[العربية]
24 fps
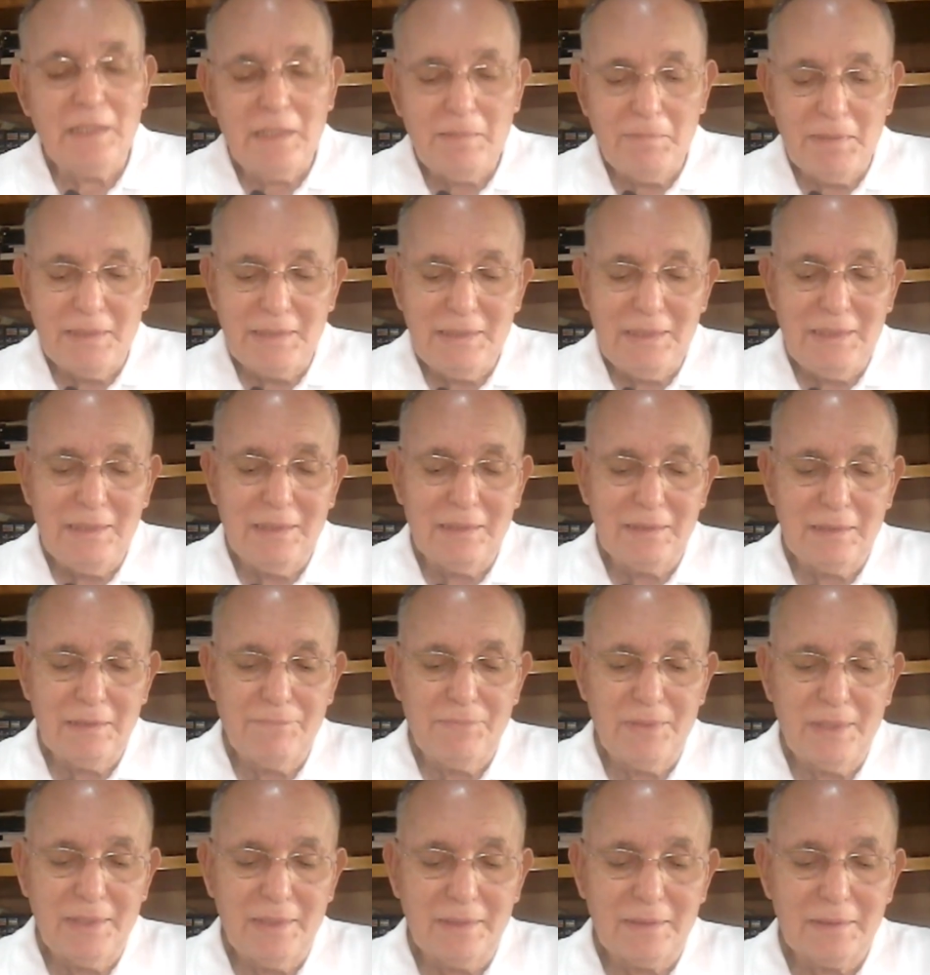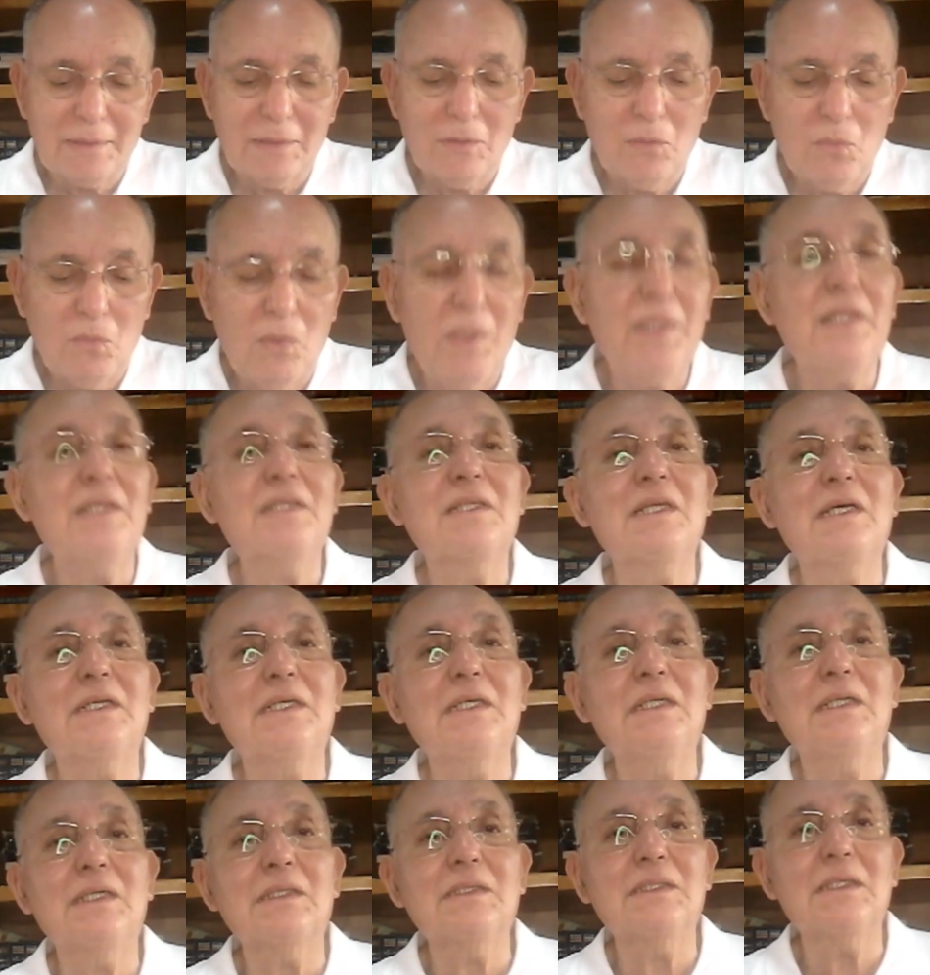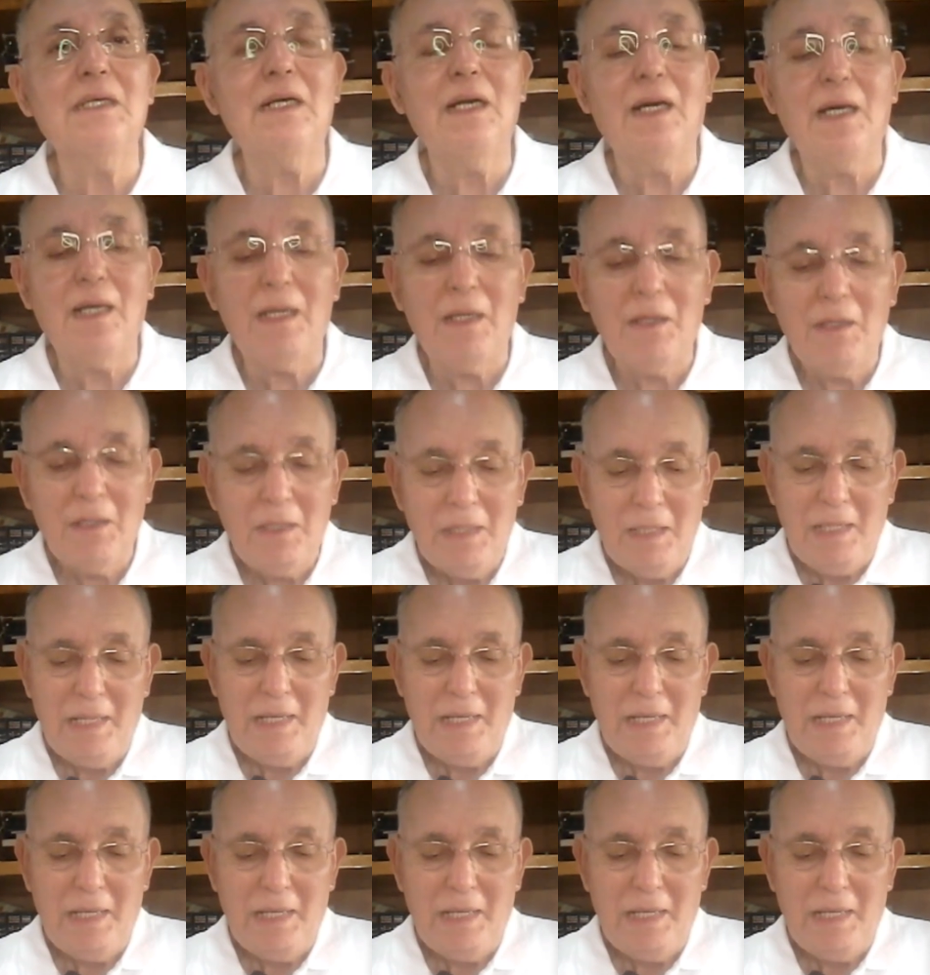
لمدينة فاس ولساكنتها